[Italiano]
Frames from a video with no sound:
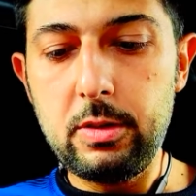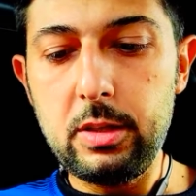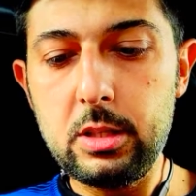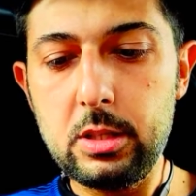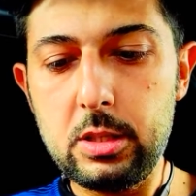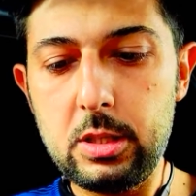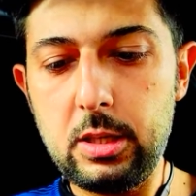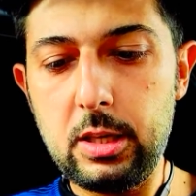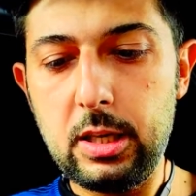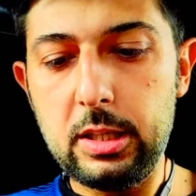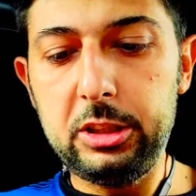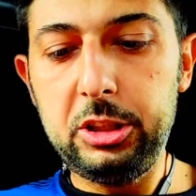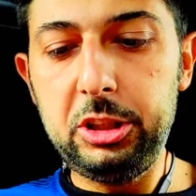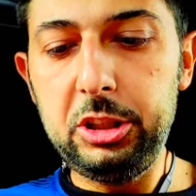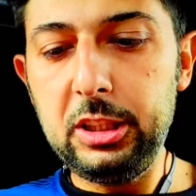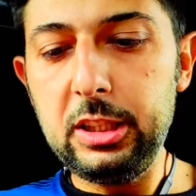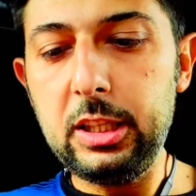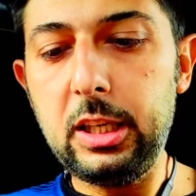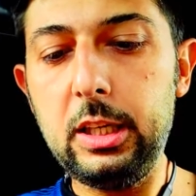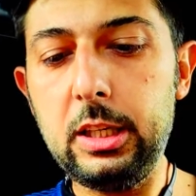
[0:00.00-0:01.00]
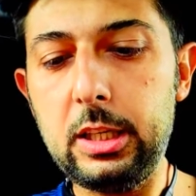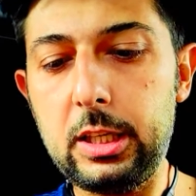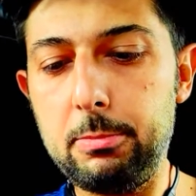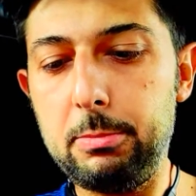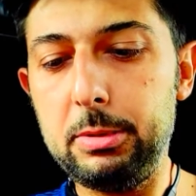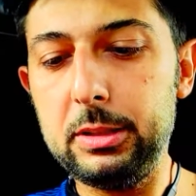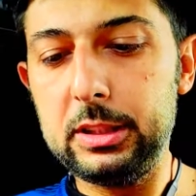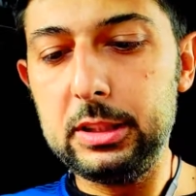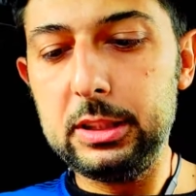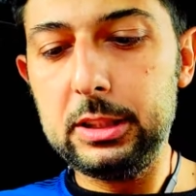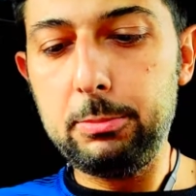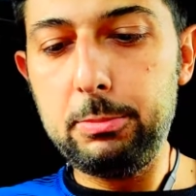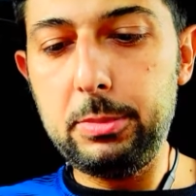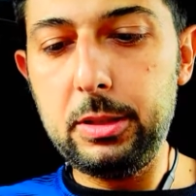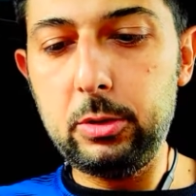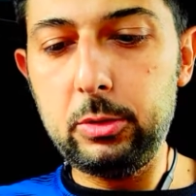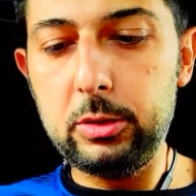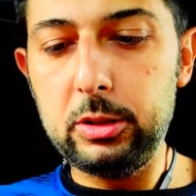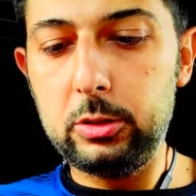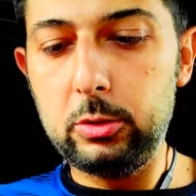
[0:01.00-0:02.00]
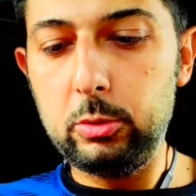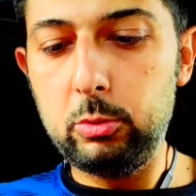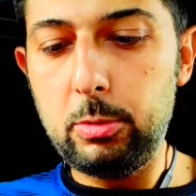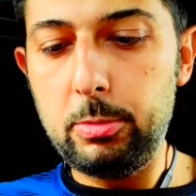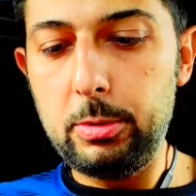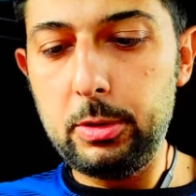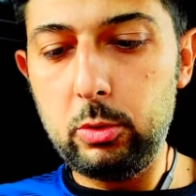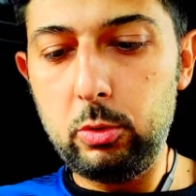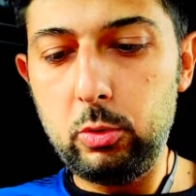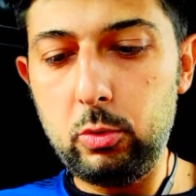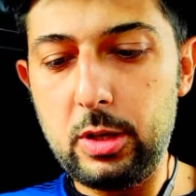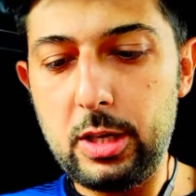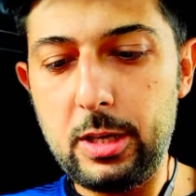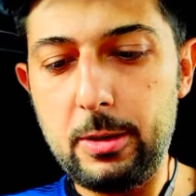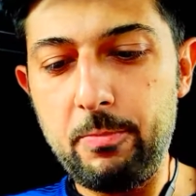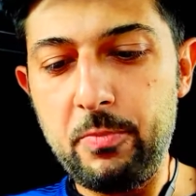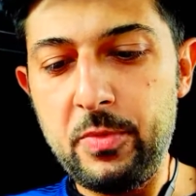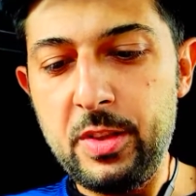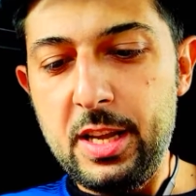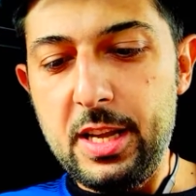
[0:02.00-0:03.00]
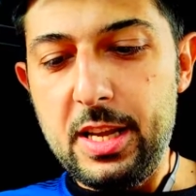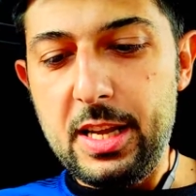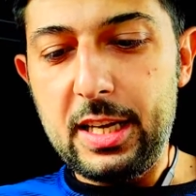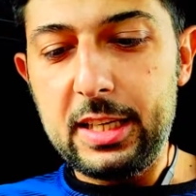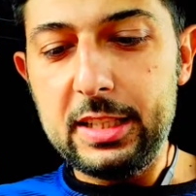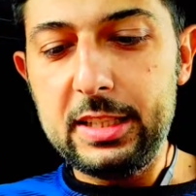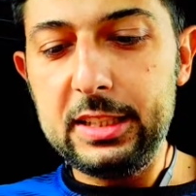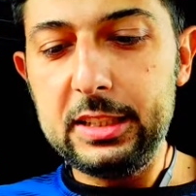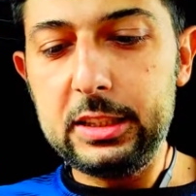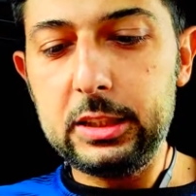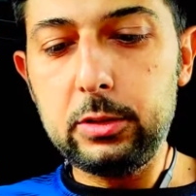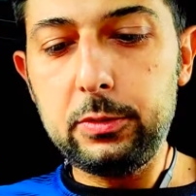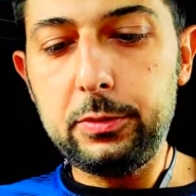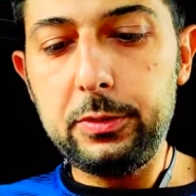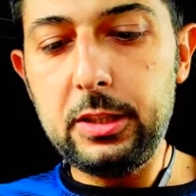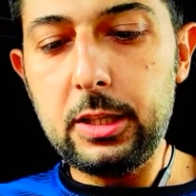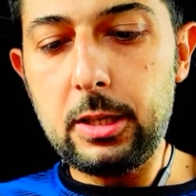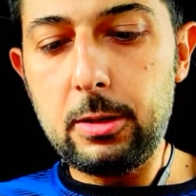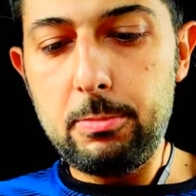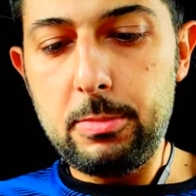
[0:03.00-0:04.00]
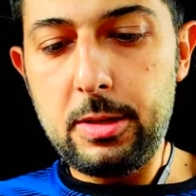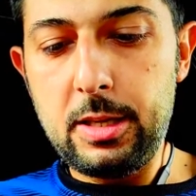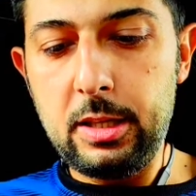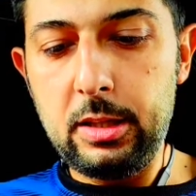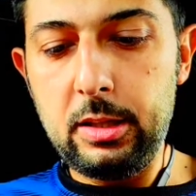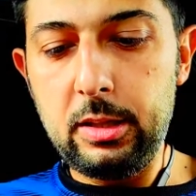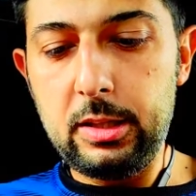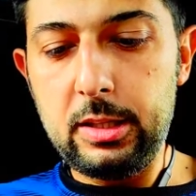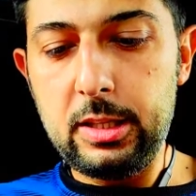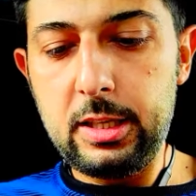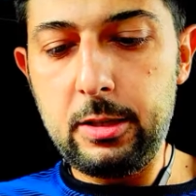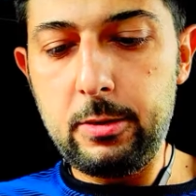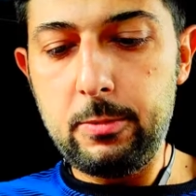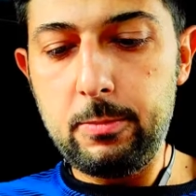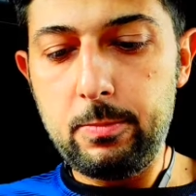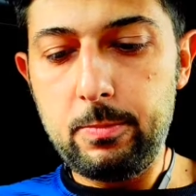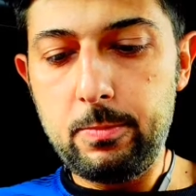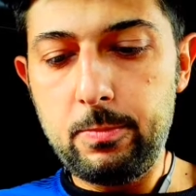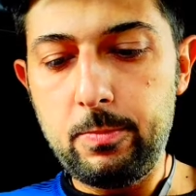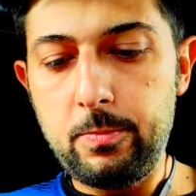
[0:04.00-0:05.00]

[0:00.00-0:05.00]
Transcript: si sì, gira anche abbastanza bene questo 2x2 adesso finalmente